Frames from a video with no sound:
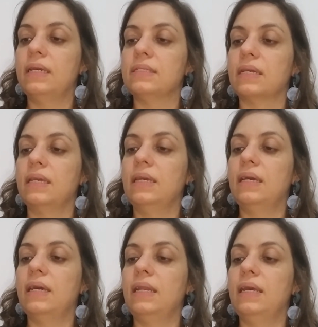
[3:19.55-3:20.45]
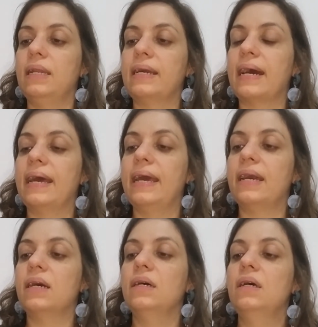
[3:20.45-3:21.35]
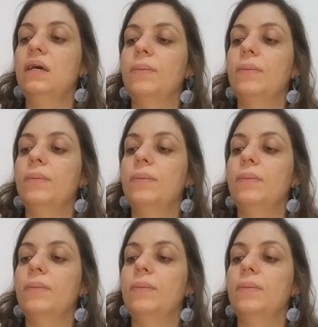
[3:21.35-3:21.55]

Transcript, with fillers: Isso aqui ele, ele carrega